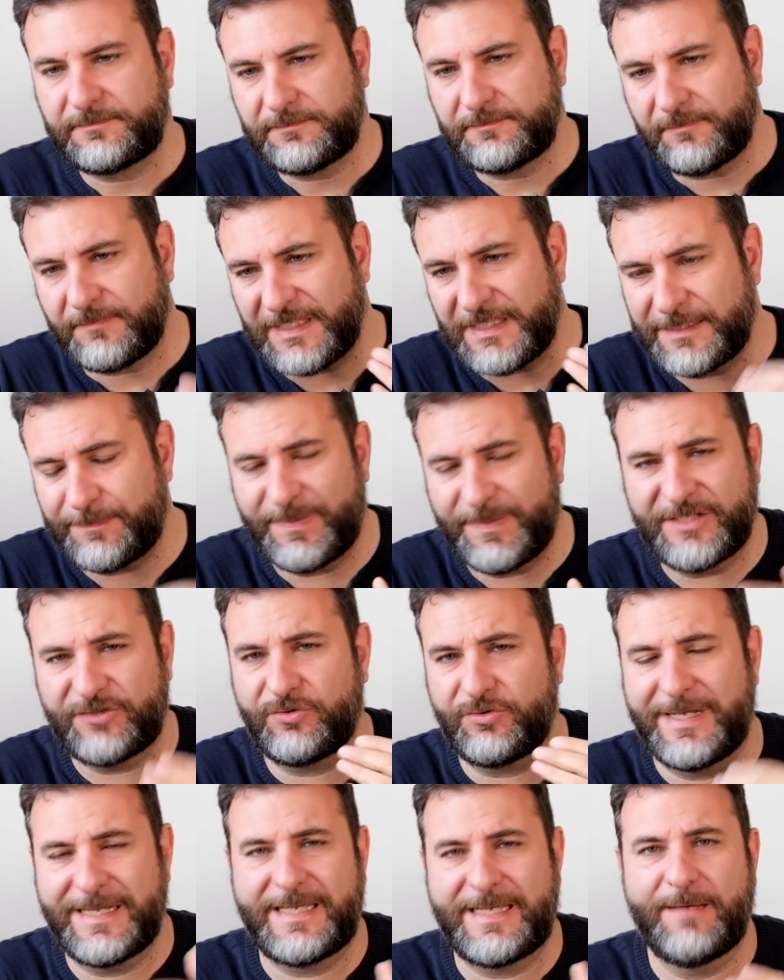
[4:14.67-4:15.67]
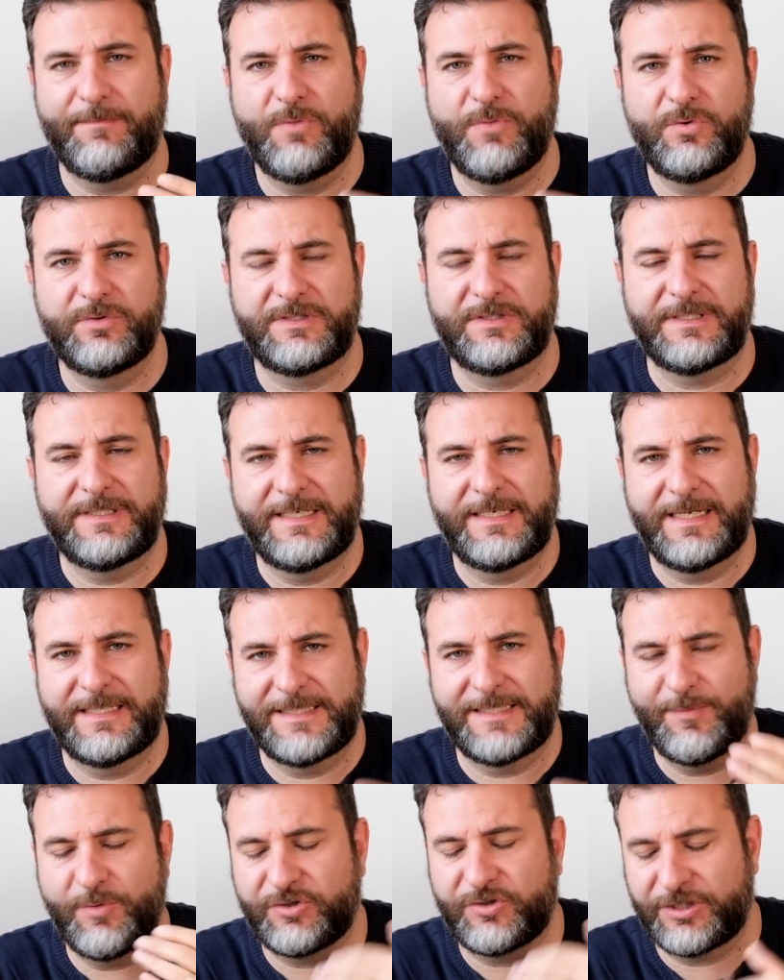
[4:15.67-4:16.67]
spesso anche a monte della
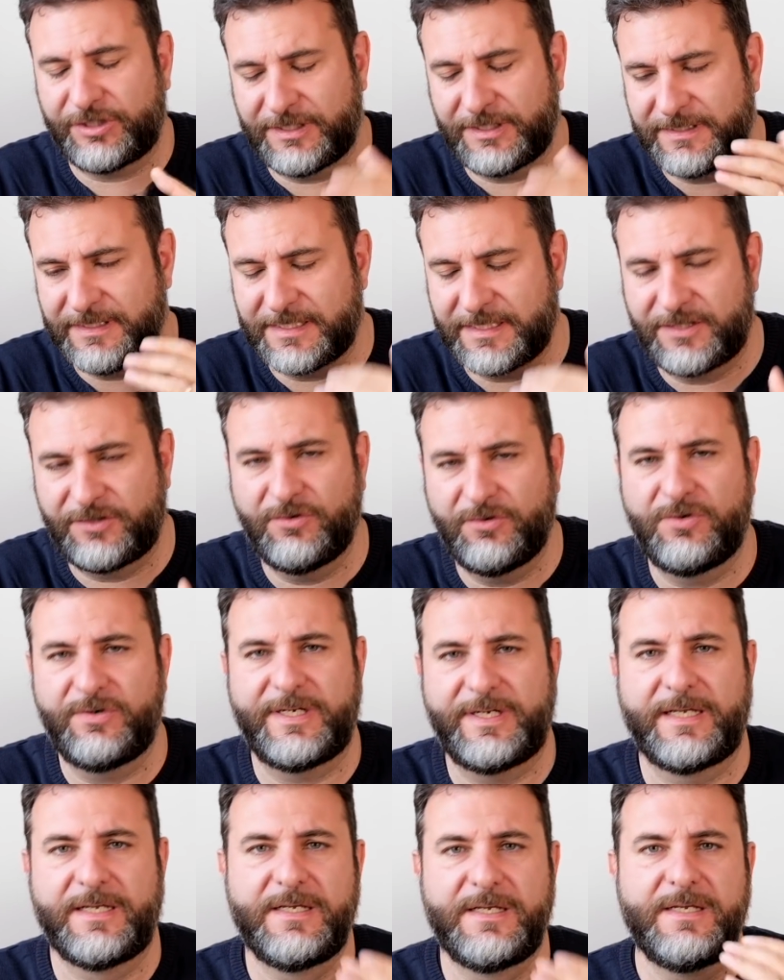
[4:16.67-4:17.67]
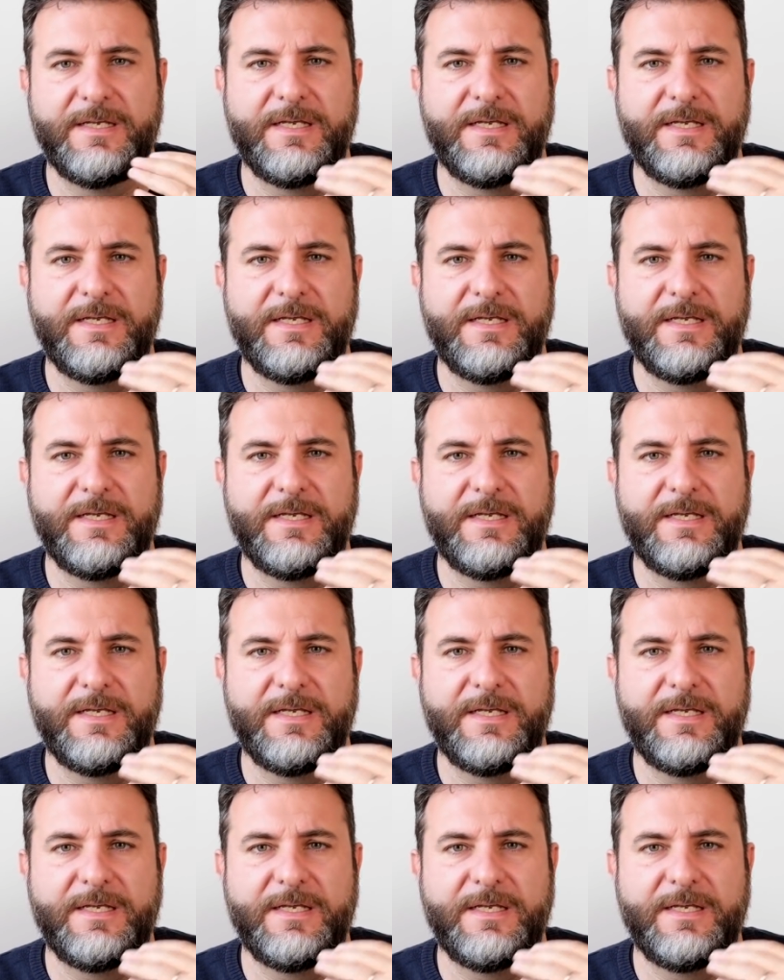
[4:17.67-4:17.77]
demosacizzazione,